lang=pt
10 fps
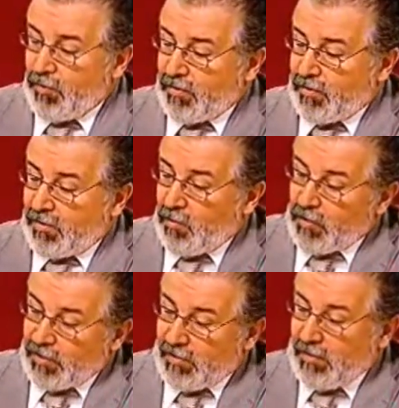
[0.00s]
E por
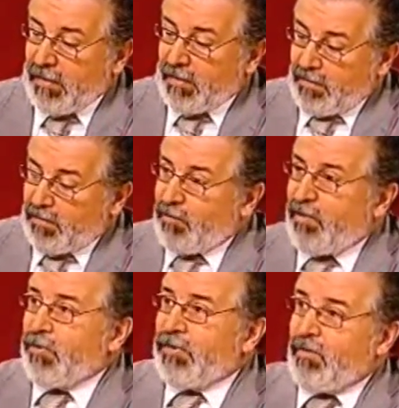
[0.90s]
isso, eu acho que ah,
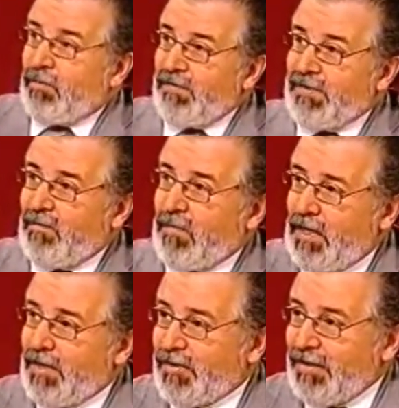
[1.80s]
nós temos que ter uma visão